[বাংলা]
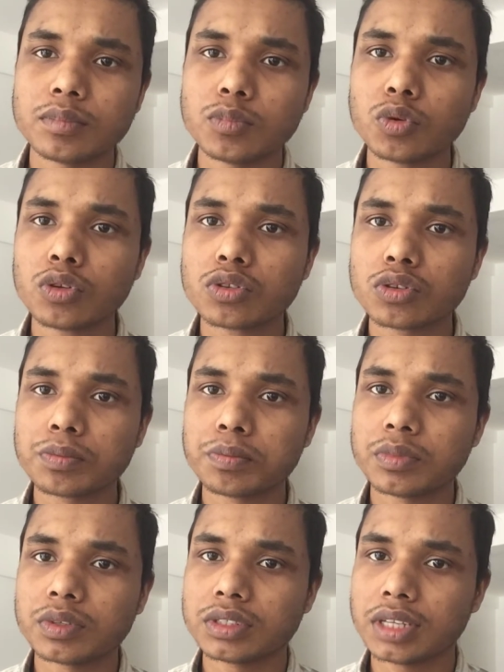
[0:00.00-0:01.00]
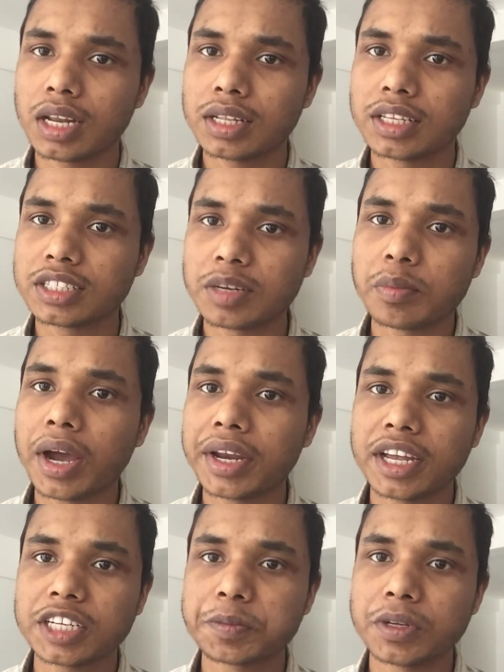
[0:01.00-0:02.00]
মূলত যারা দেশের বাইরে
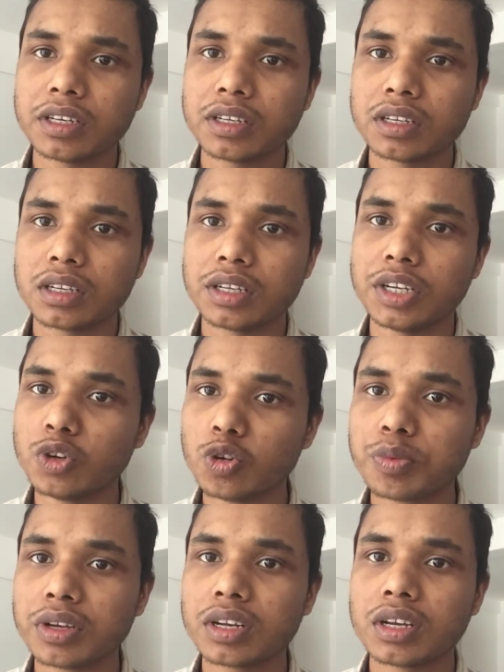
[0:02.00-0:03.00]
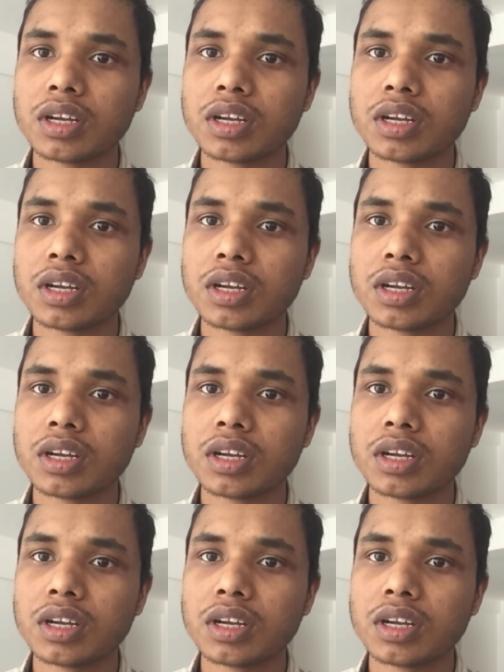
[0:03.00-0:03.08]
আসবেন ইউরোপের